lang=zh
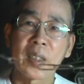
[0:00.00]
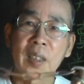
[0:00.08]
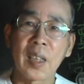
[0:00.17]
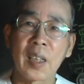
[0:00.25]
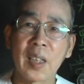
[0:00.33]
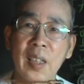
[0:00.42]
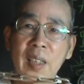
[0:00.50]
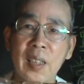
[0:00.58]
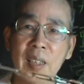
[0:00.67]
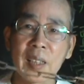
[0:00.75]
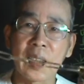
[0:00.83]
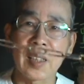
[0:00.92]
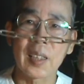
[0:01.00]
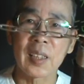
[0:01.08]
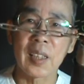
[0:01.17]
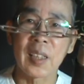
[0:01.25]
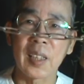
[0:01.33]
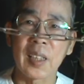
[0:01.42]
那那
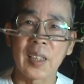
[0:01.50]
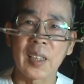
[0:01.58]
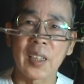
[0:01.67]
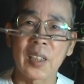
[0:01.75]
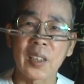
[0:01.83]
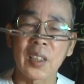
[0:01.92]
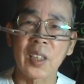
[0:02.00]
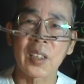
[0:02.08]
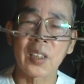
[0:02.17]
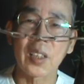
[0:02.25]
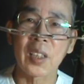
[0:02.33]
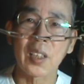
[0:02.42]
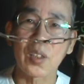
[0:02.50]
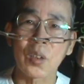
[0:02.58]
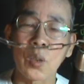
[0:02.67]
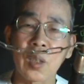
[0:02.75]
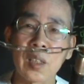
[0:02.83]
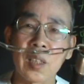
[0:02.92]
这个这个这个
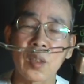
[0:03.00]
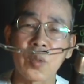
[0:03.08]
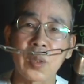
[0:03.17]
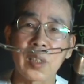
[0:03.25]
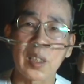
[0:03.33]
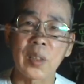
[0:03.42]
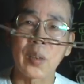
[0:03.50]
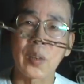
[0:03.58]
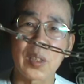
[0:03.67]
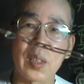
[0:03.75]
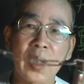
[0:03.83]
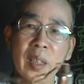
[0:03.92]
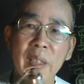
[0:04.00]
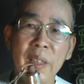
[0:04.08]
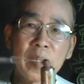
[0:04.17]
双节棍这个东西啊，